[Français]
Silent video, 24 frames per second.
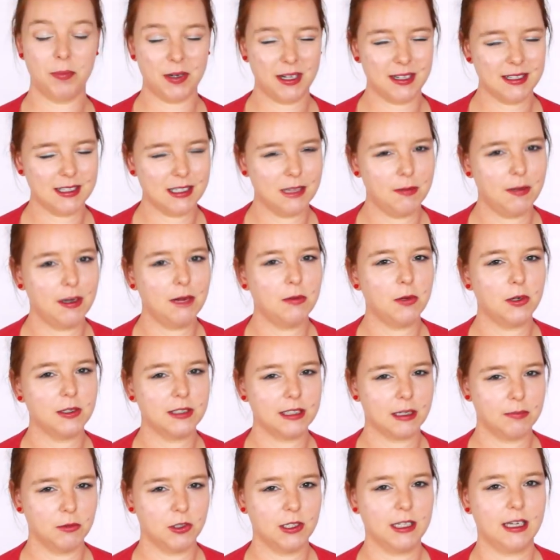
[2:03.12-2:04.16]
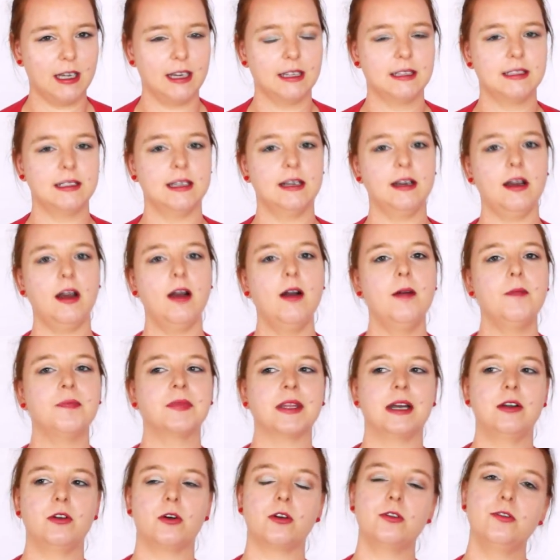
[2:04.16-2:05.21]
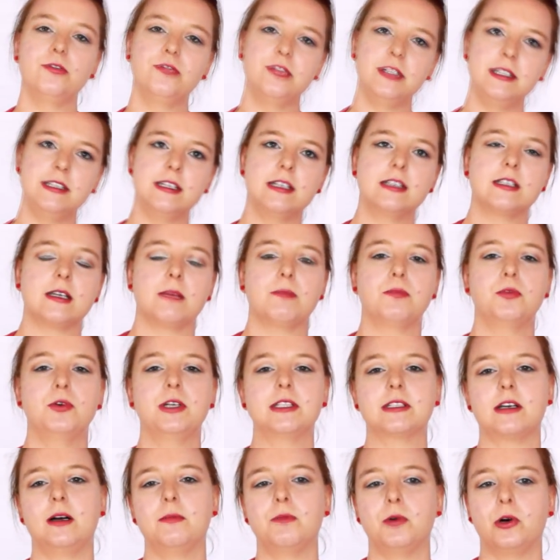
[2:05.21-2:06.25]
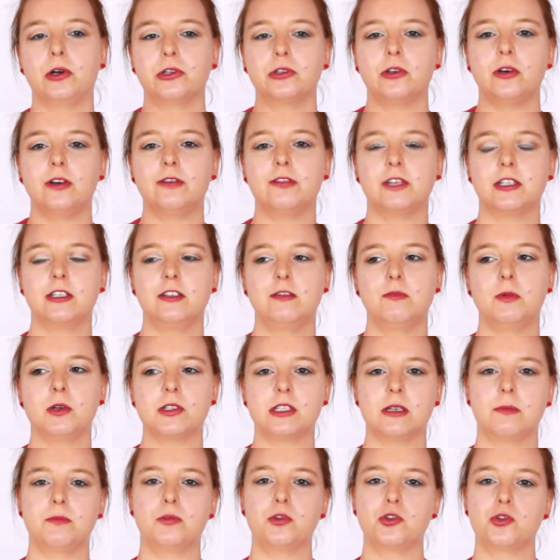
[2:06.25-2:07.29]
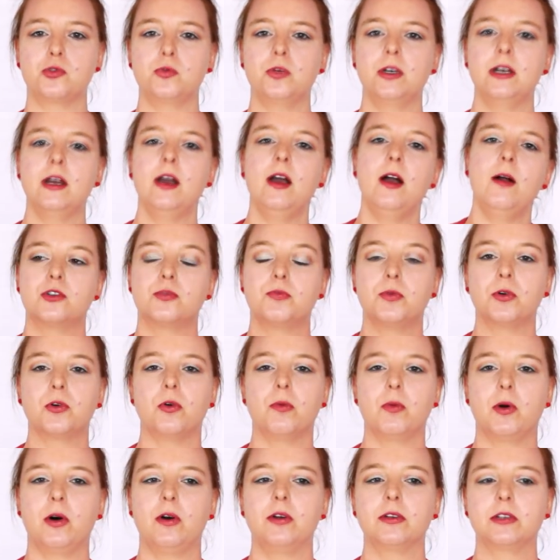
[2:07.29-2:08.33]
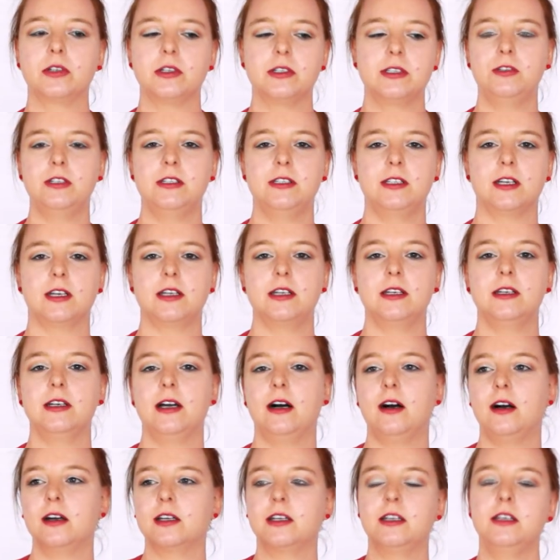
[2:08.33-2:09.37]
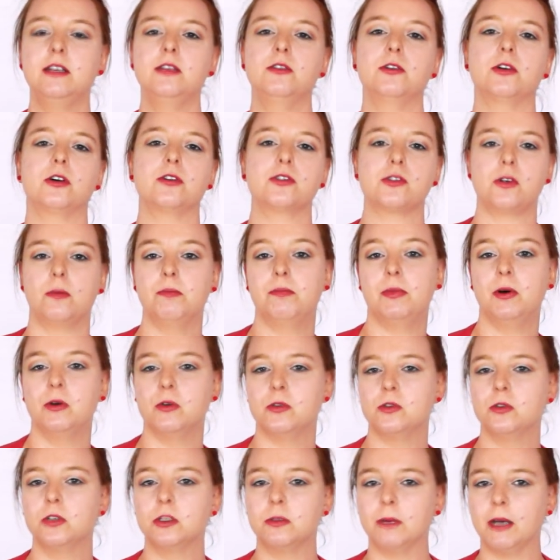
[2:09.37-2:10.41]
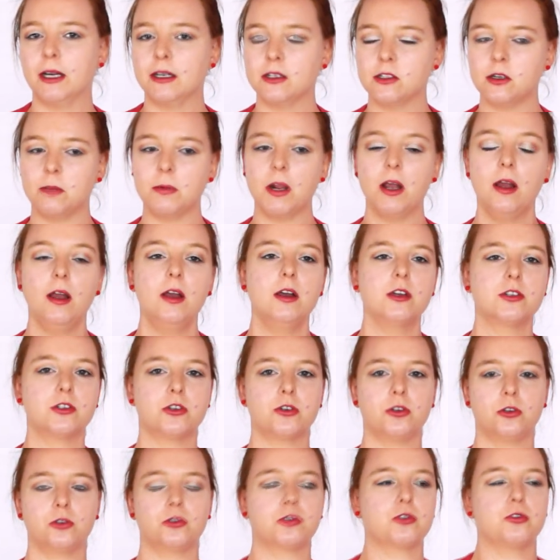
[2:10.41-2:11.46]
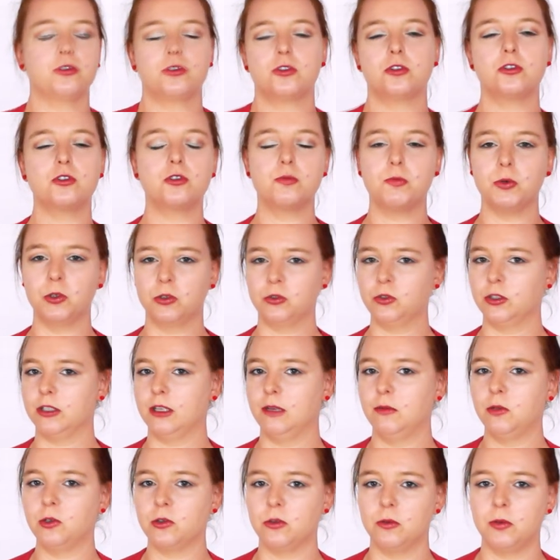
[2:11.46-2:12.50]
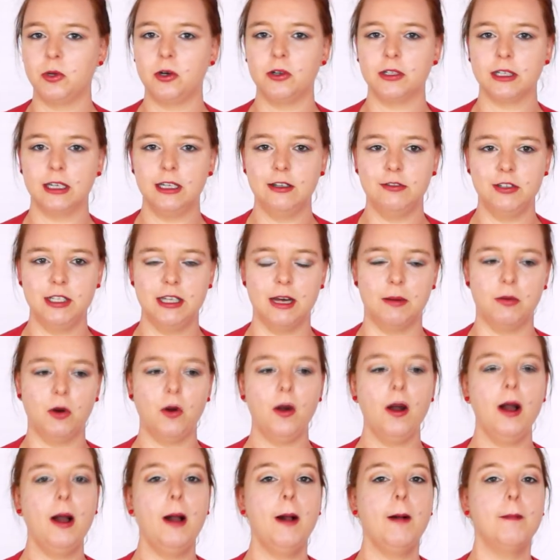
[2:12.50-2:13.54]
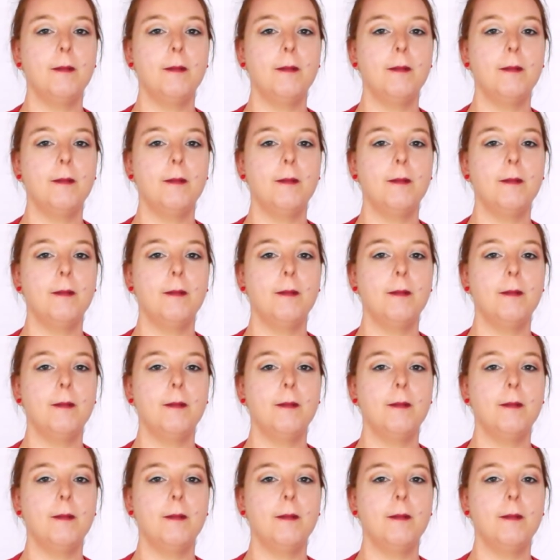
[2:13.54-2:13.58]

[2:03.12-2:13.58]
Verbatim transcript: principalement en termes de caractère. Alors le physique, ça peut être important, effectivement, ça peut jouer. Je peux comprendre que vous désiriez un qui ne ressemble pas aux autres, par exemple, ce genre de choses. Je peux totalement comprendre, évidemment.